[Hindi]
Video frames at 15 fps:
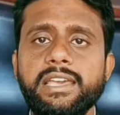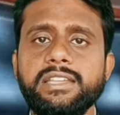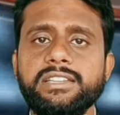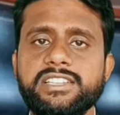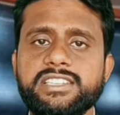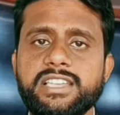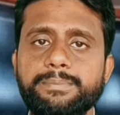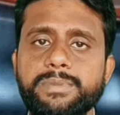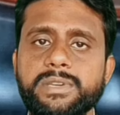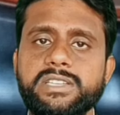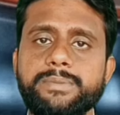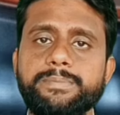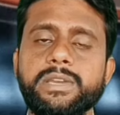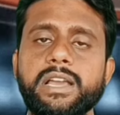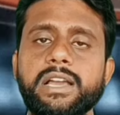है जिसे
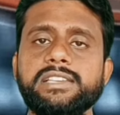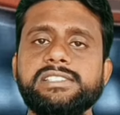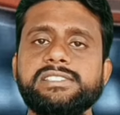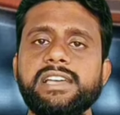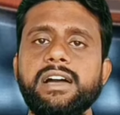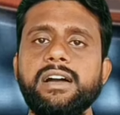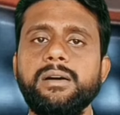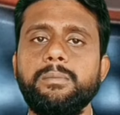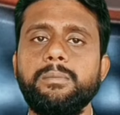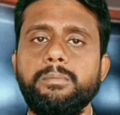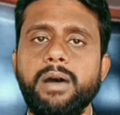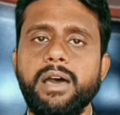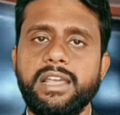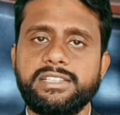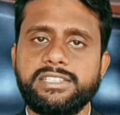बीजेपी का हिस्सा
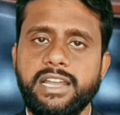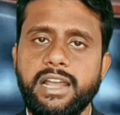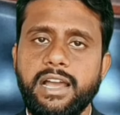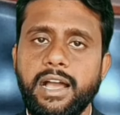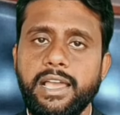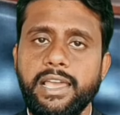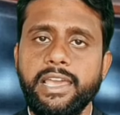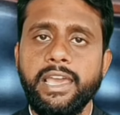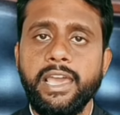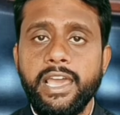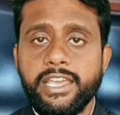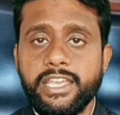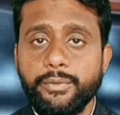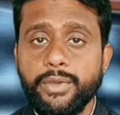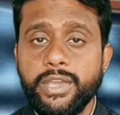माना जा रहा है
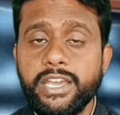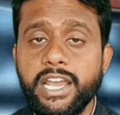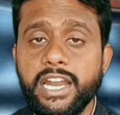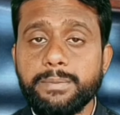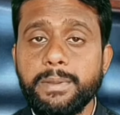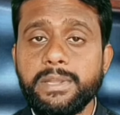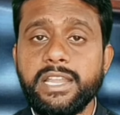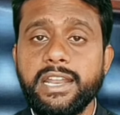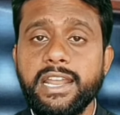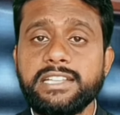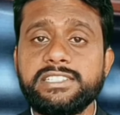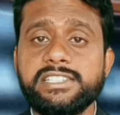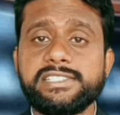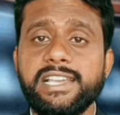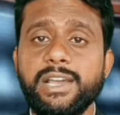ये वही गठबंधन
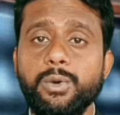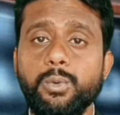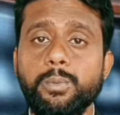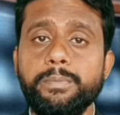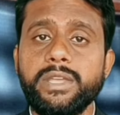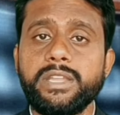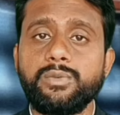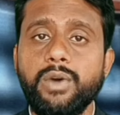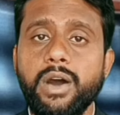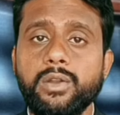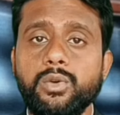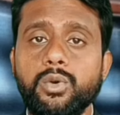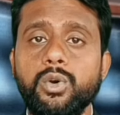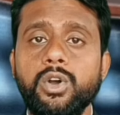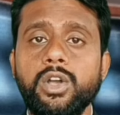है जिसके
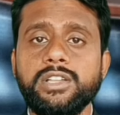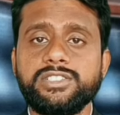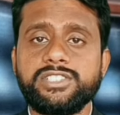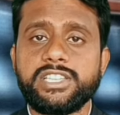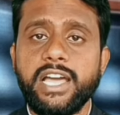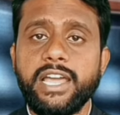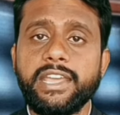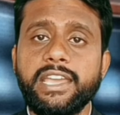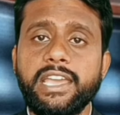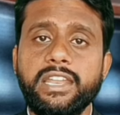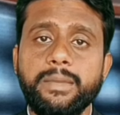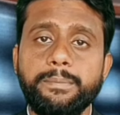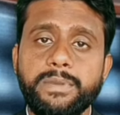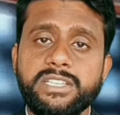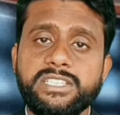उम्मीदवार को जिताने
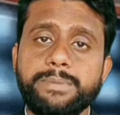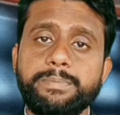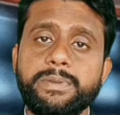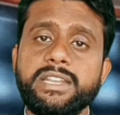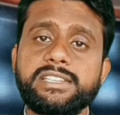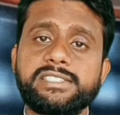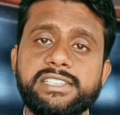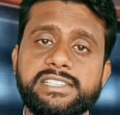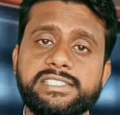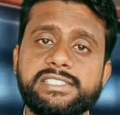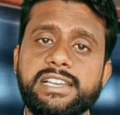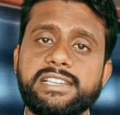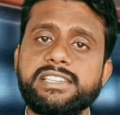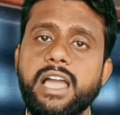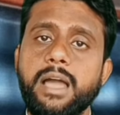के लिए बीजेपी ने
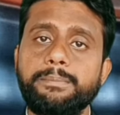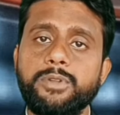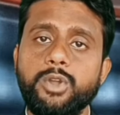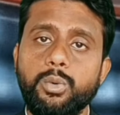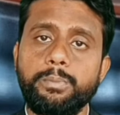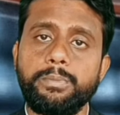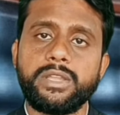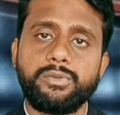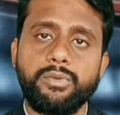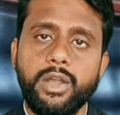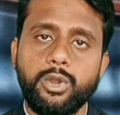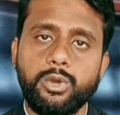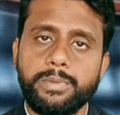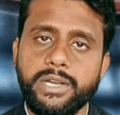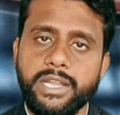सिरसा से अपने
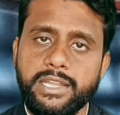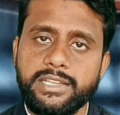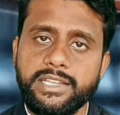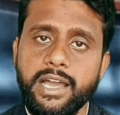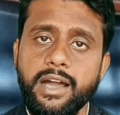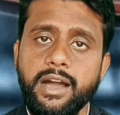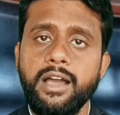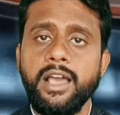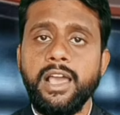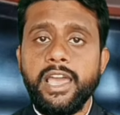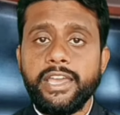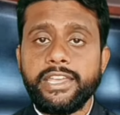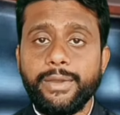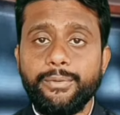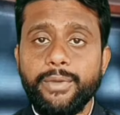उम्मीदवार को बिठा दिया
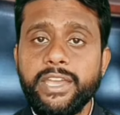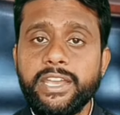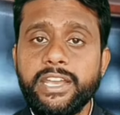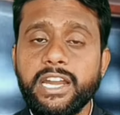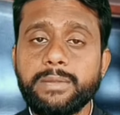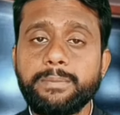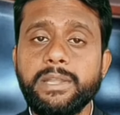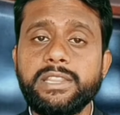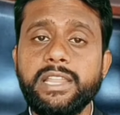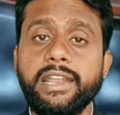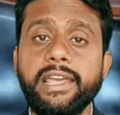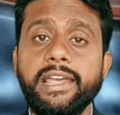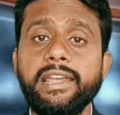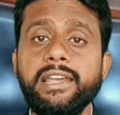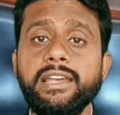ये वही
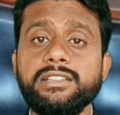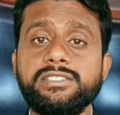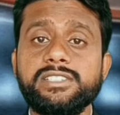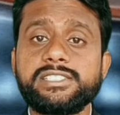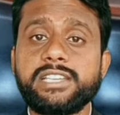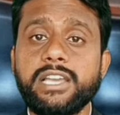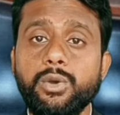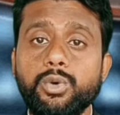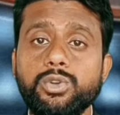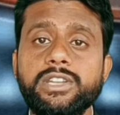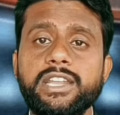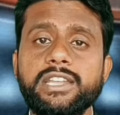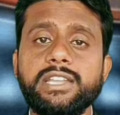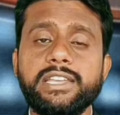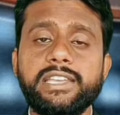गठबंधन है जिसके
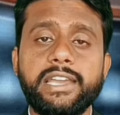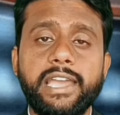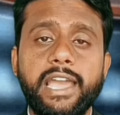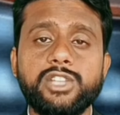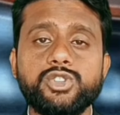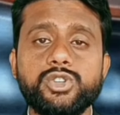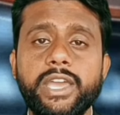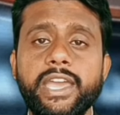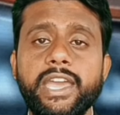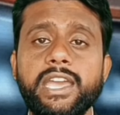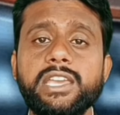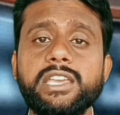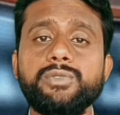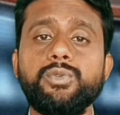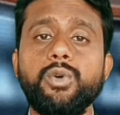खुद नेता ये कह चुके
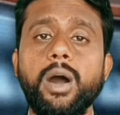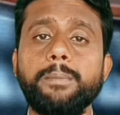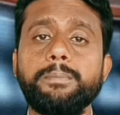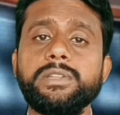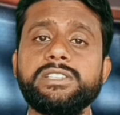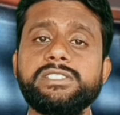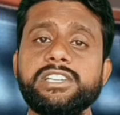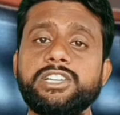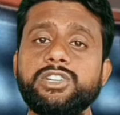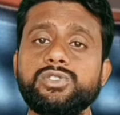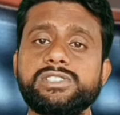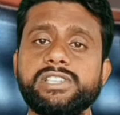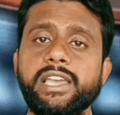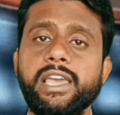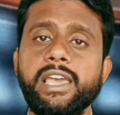हैं कि वो अपनी
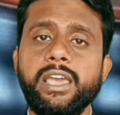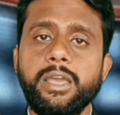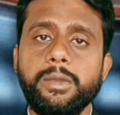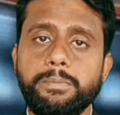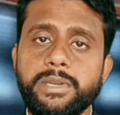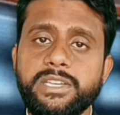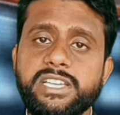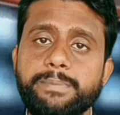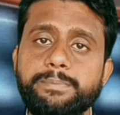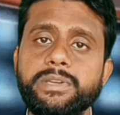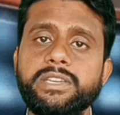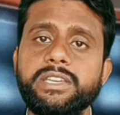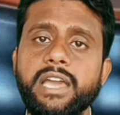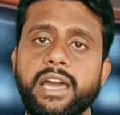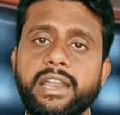सीटों से
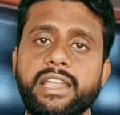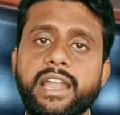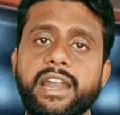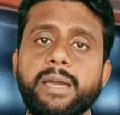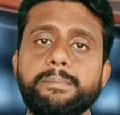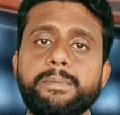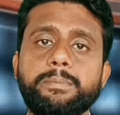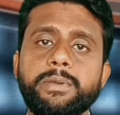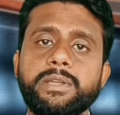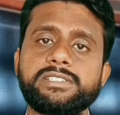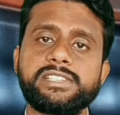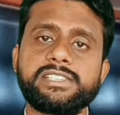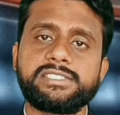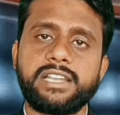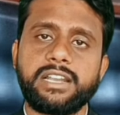बीजेपी की हरियाणा में फिर
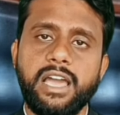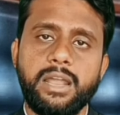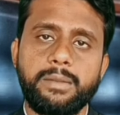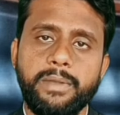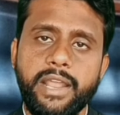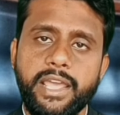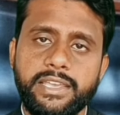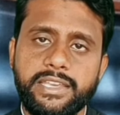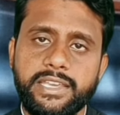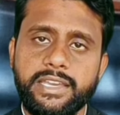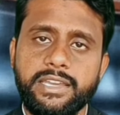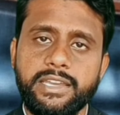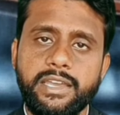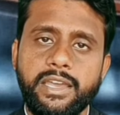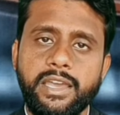से सरकार
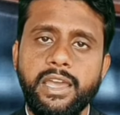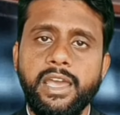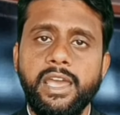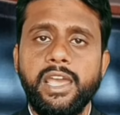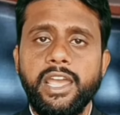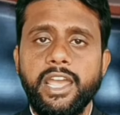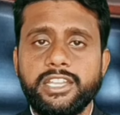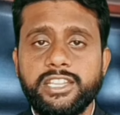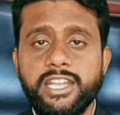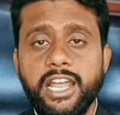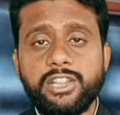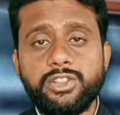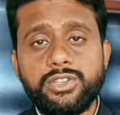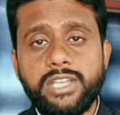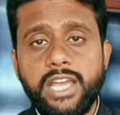बनाएंगे
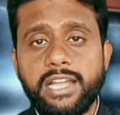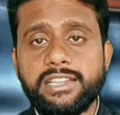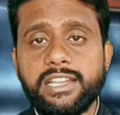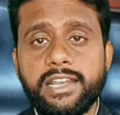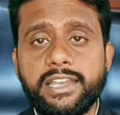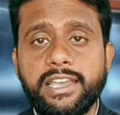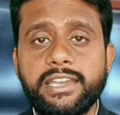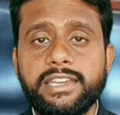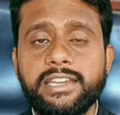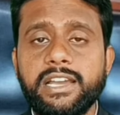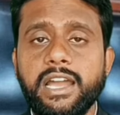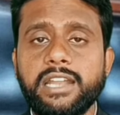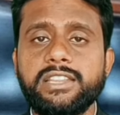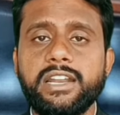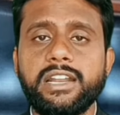इतना तो याद रखें कि
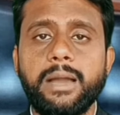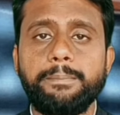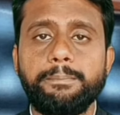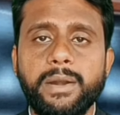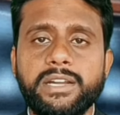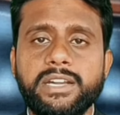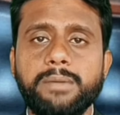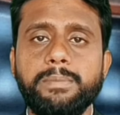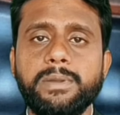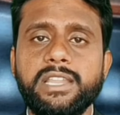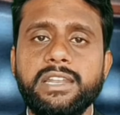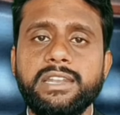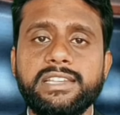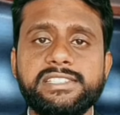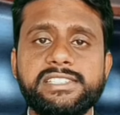गर्दन का पट्टा
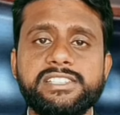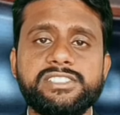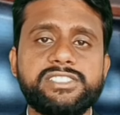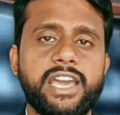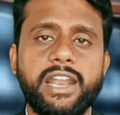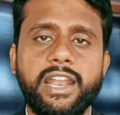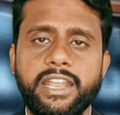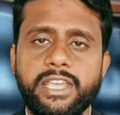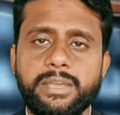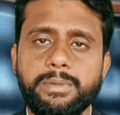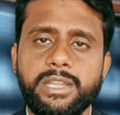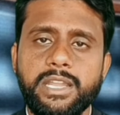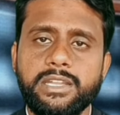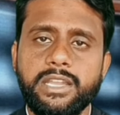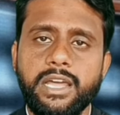बदलने से चेहरा नहीं
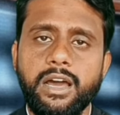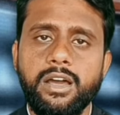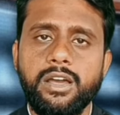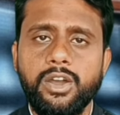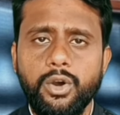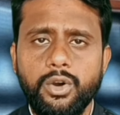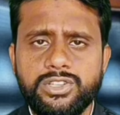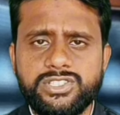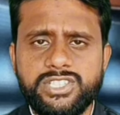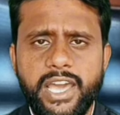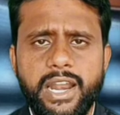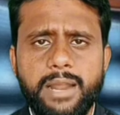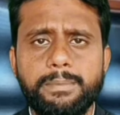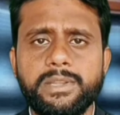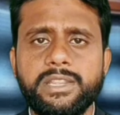बदलता और
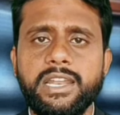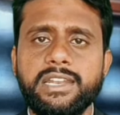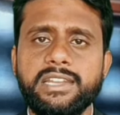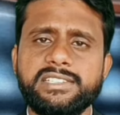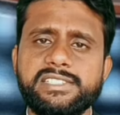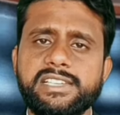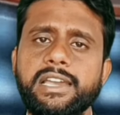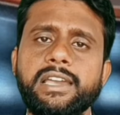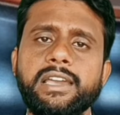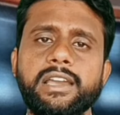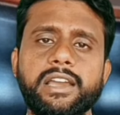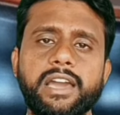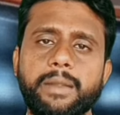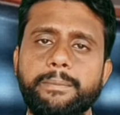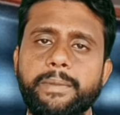चेहरा बदलने से
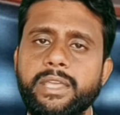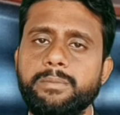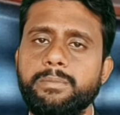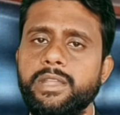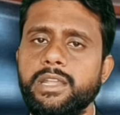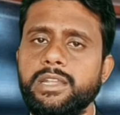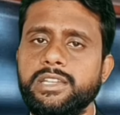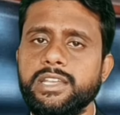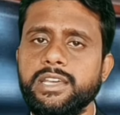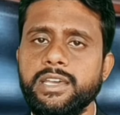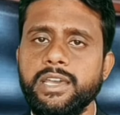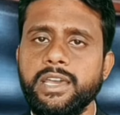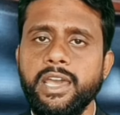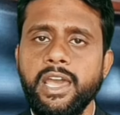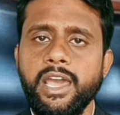कर्म नहीं बदलते